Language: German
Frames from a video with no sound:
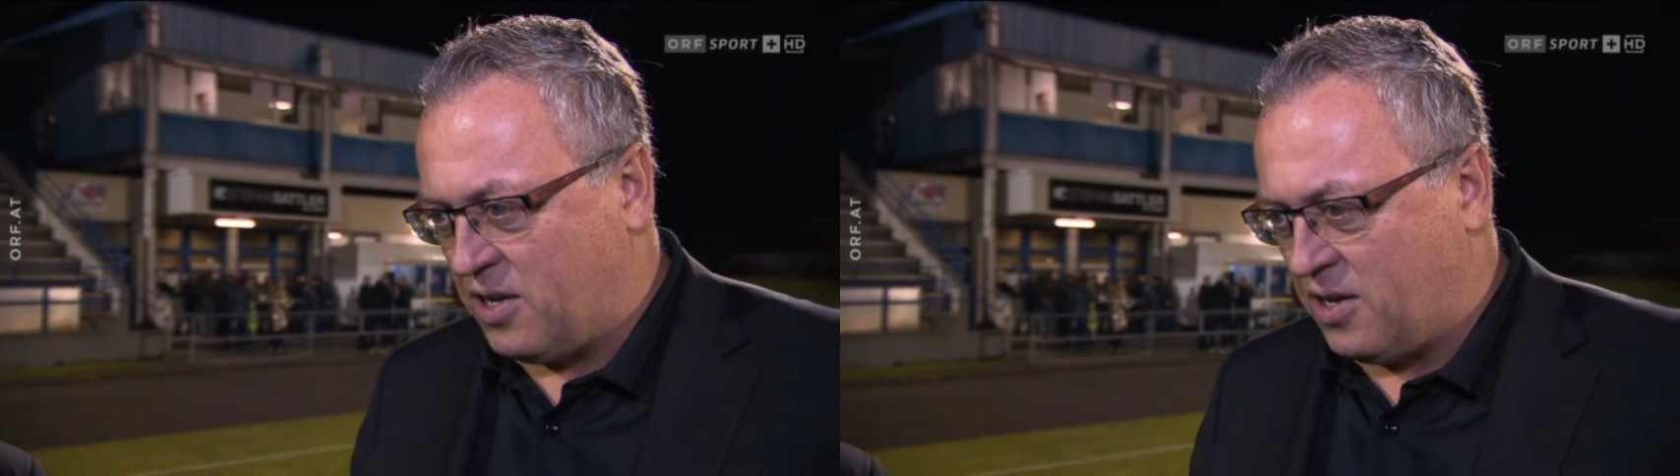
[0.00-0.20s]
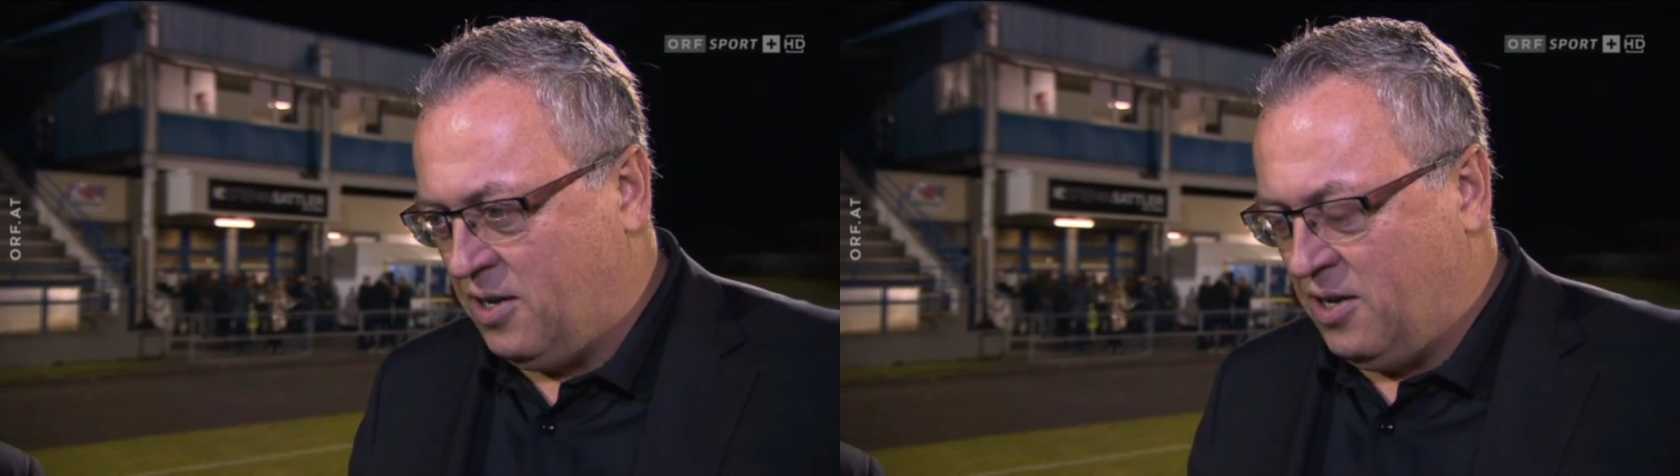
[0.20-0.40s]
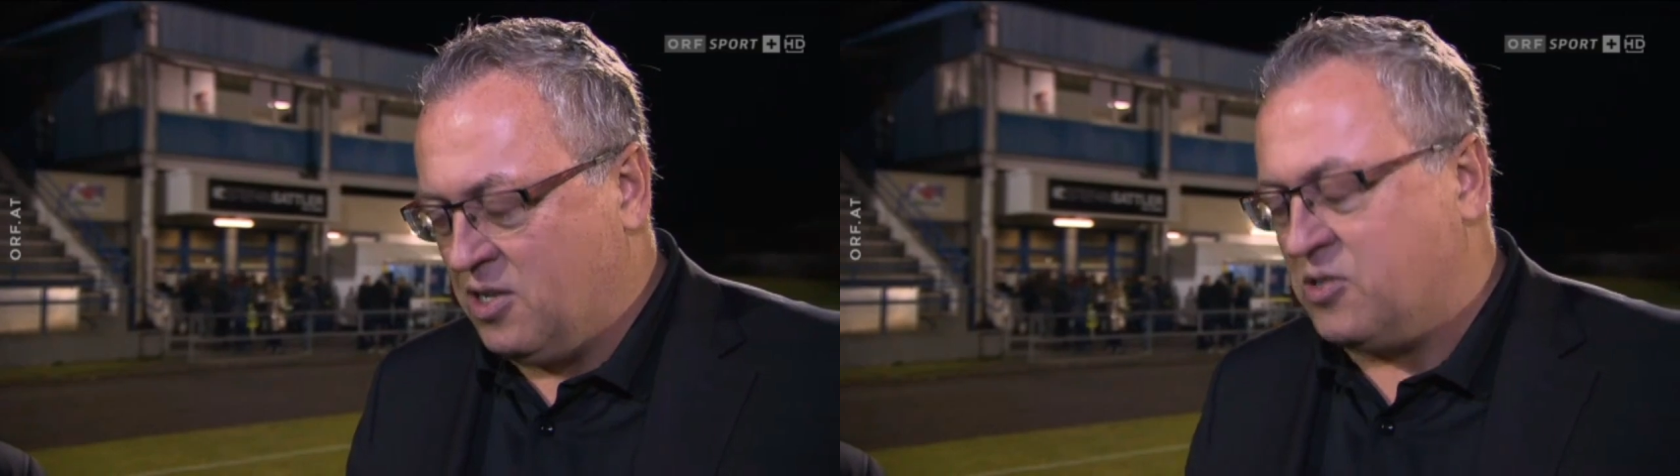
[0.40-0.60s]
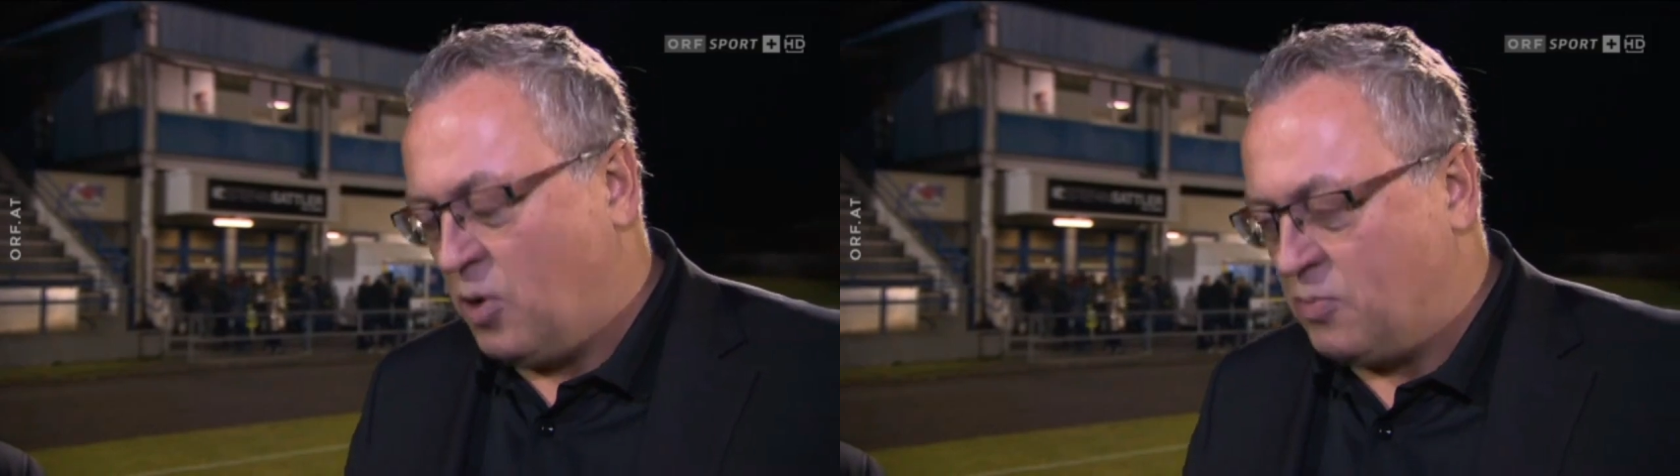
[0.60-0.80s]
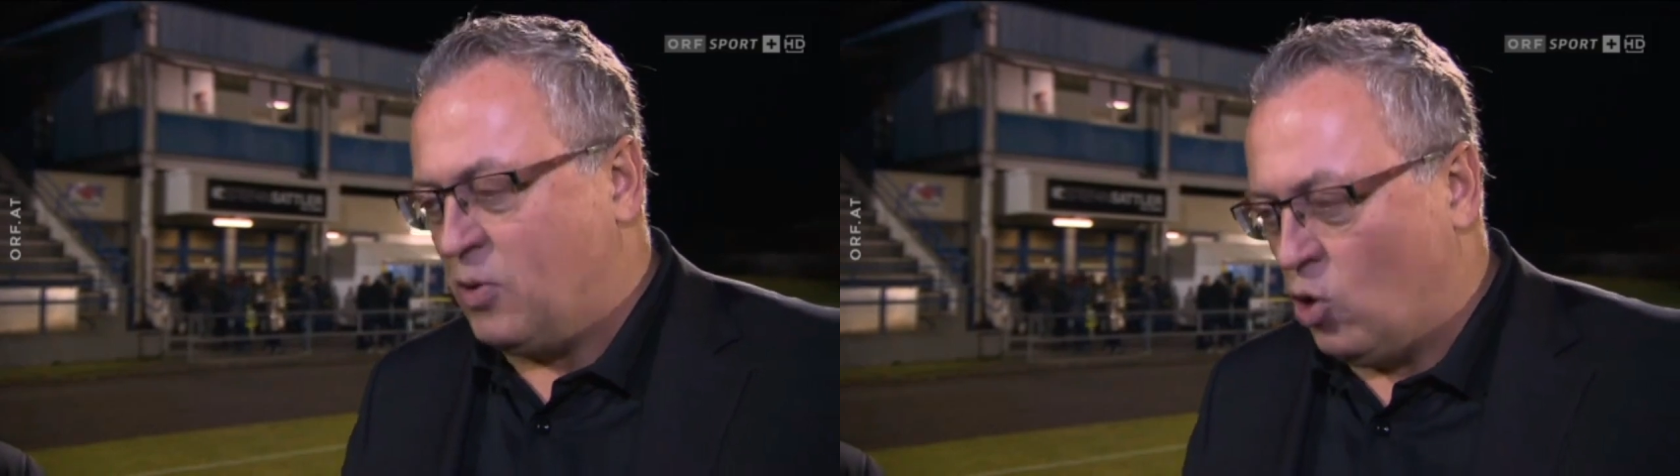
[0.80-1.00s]
äh, das
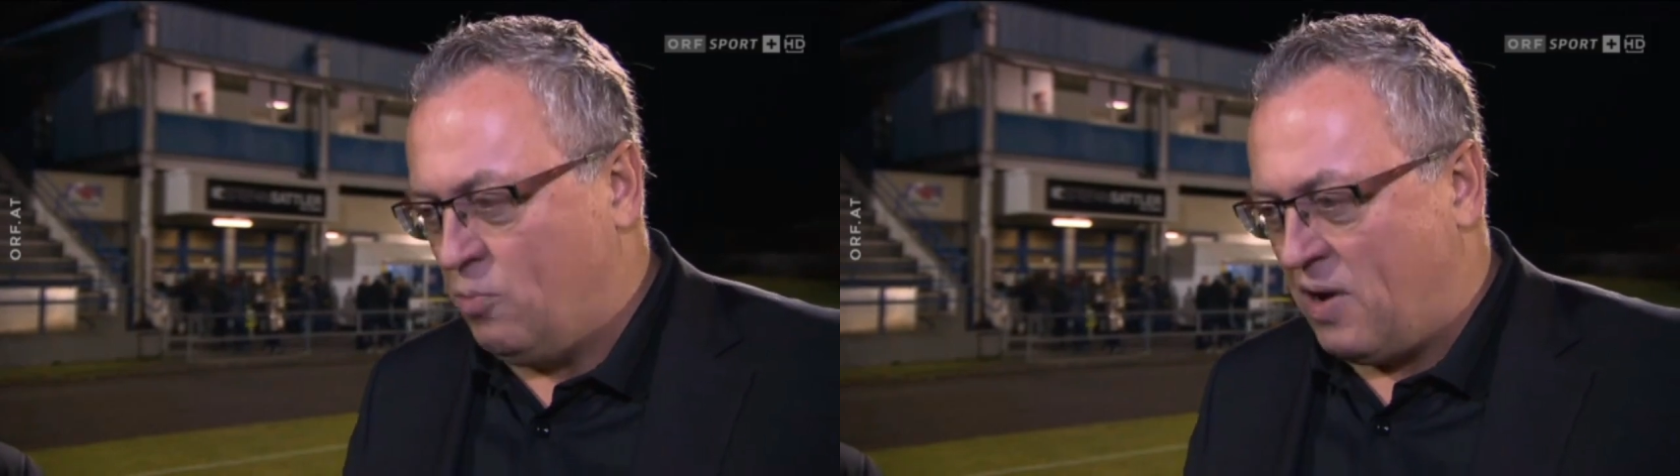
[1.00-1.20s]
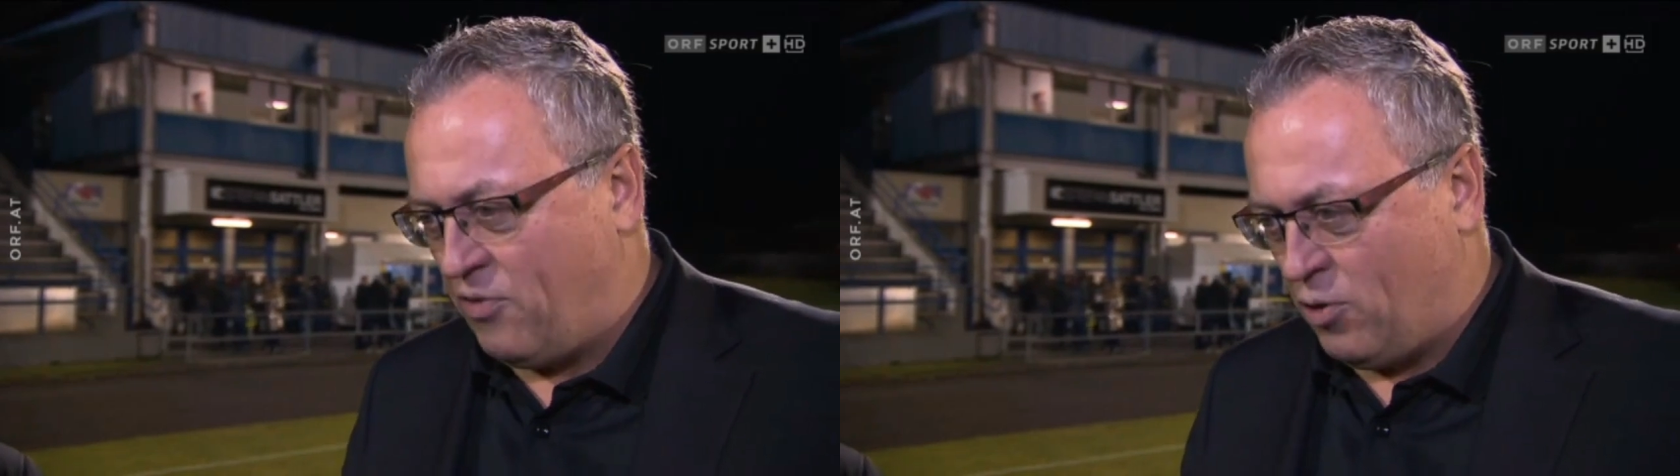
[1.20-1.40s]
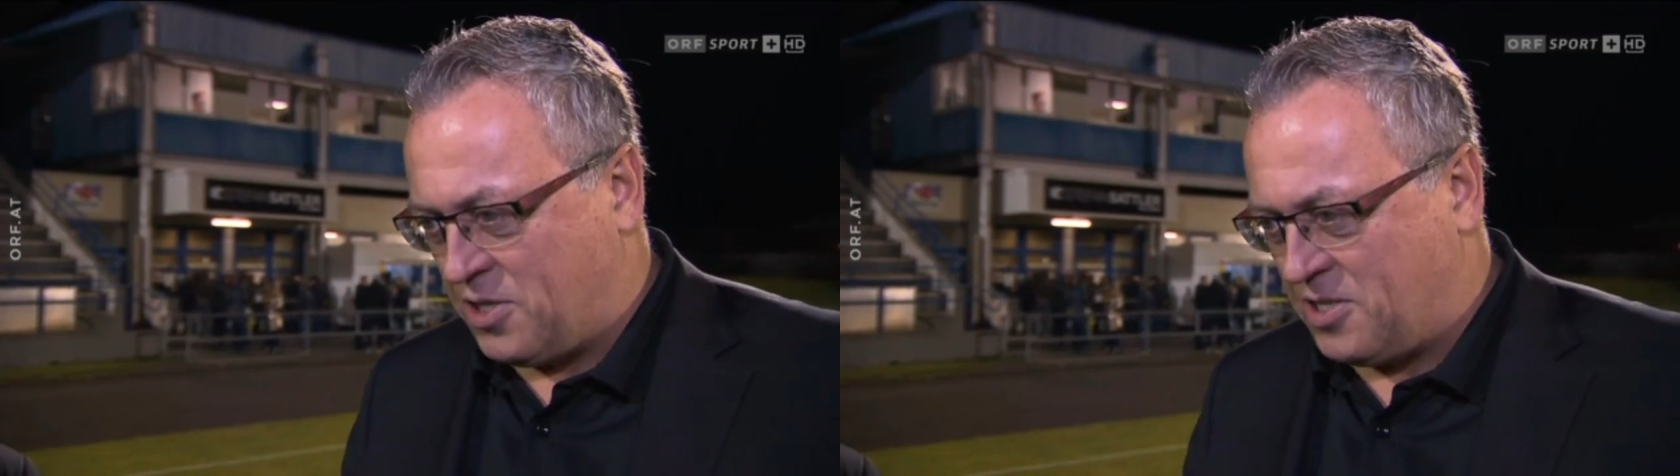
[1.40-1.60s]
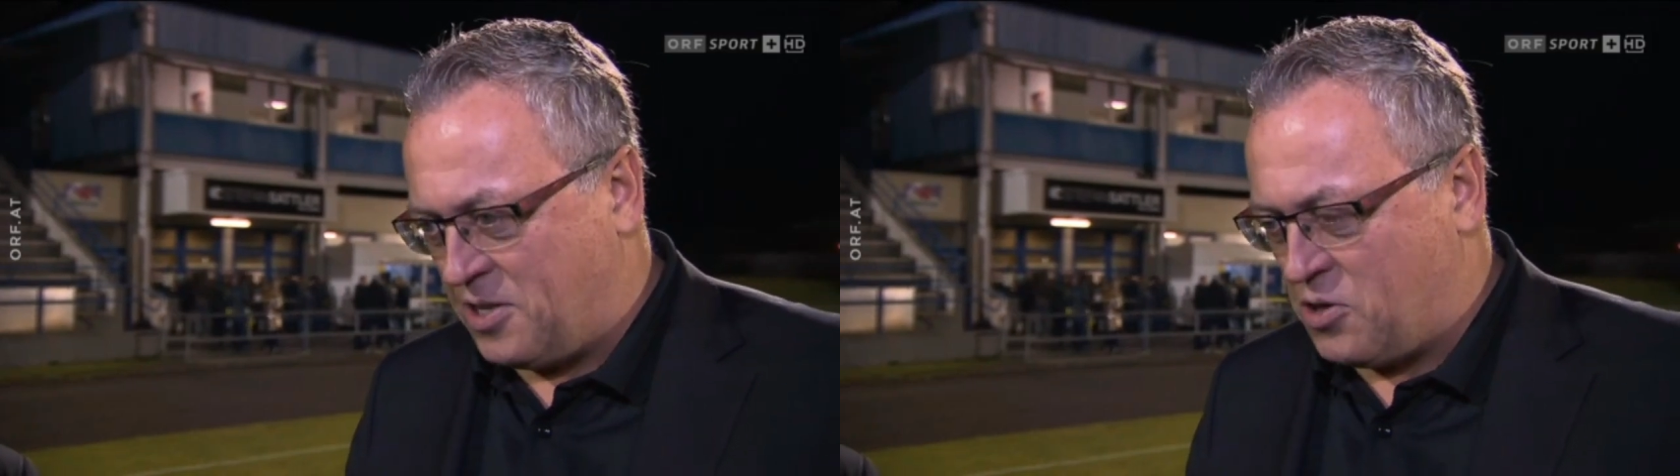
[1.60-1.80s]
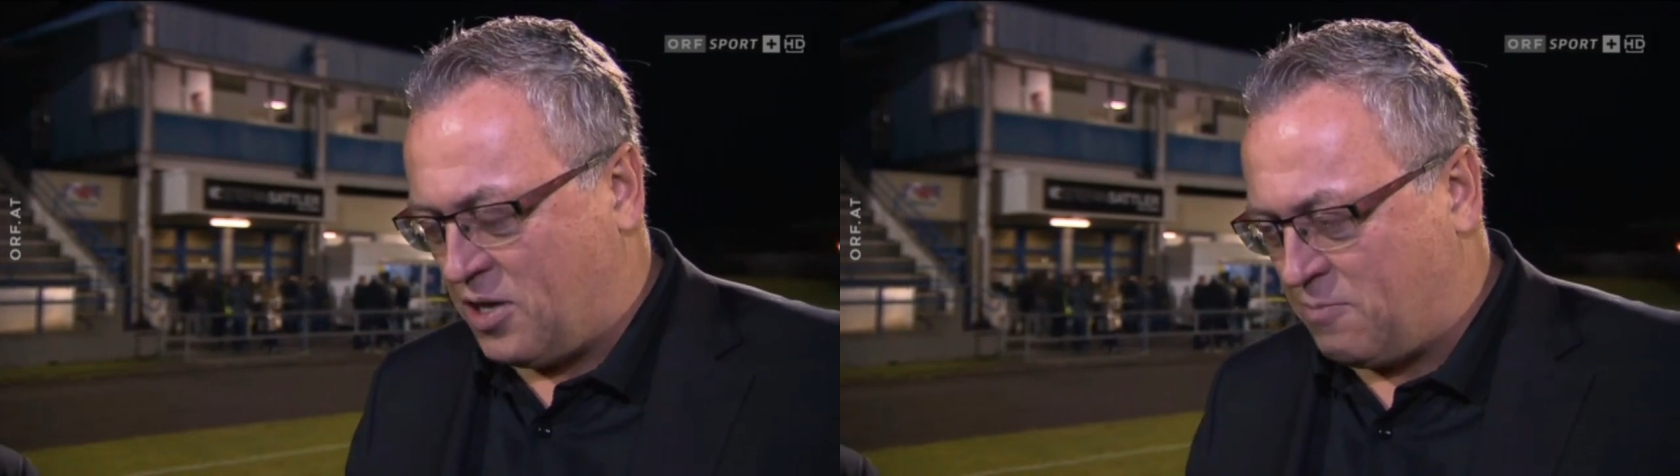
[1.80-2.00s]
macht mich noch mehr froh, dass ich
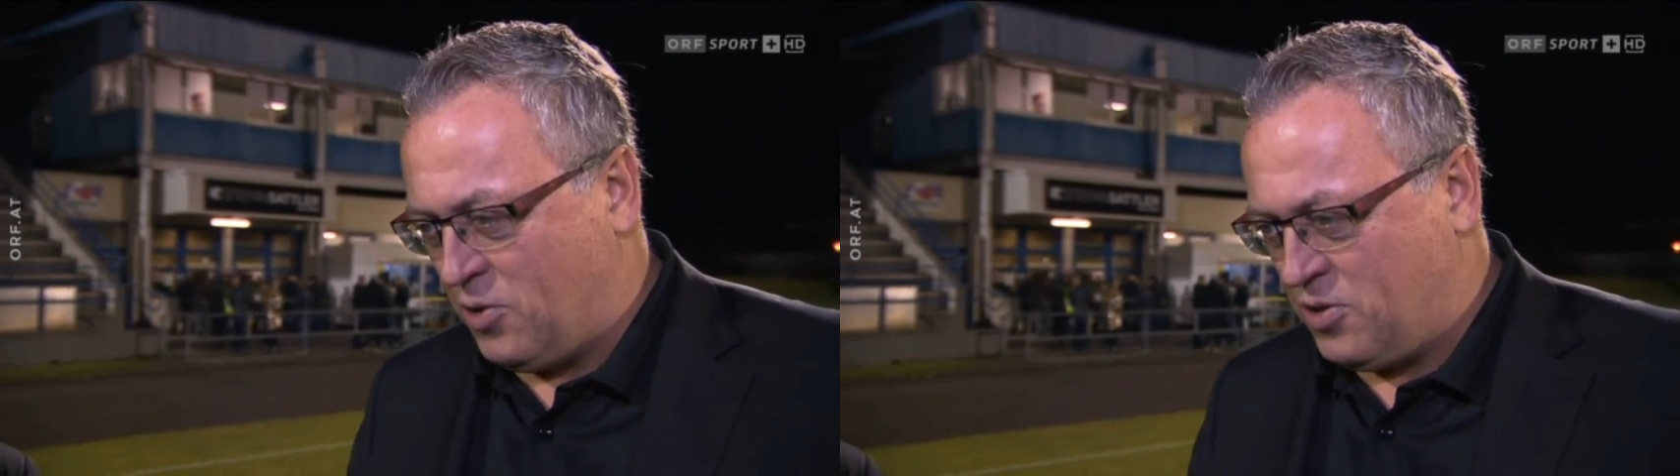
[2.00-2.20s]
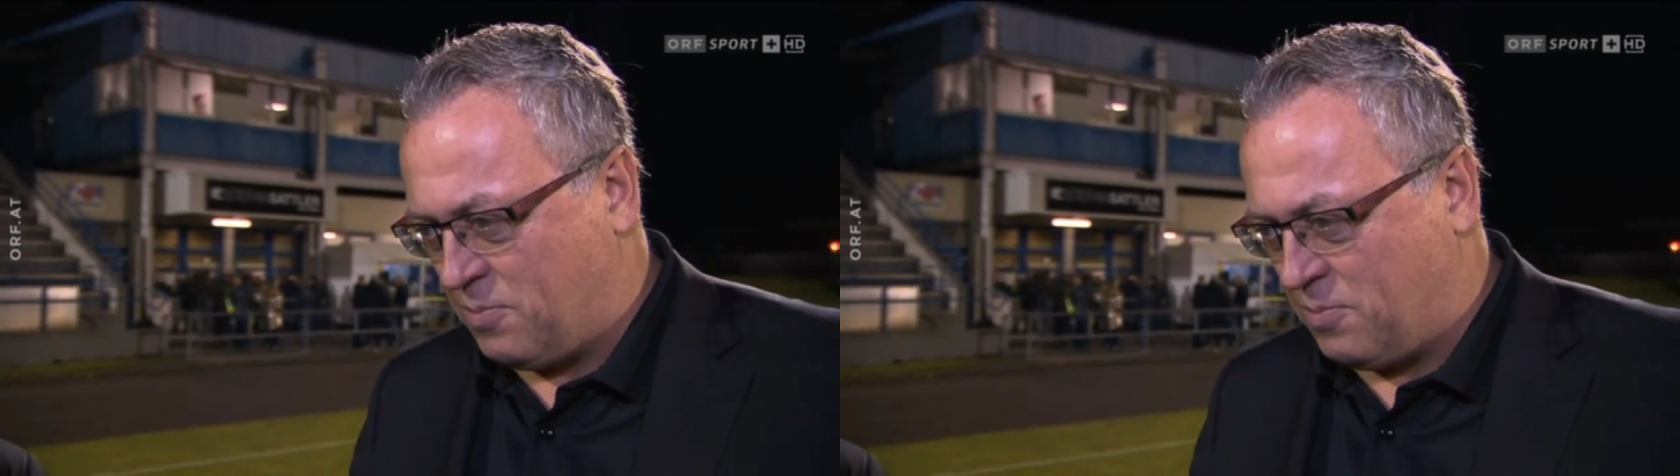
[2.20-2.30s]
den Schritt gemacht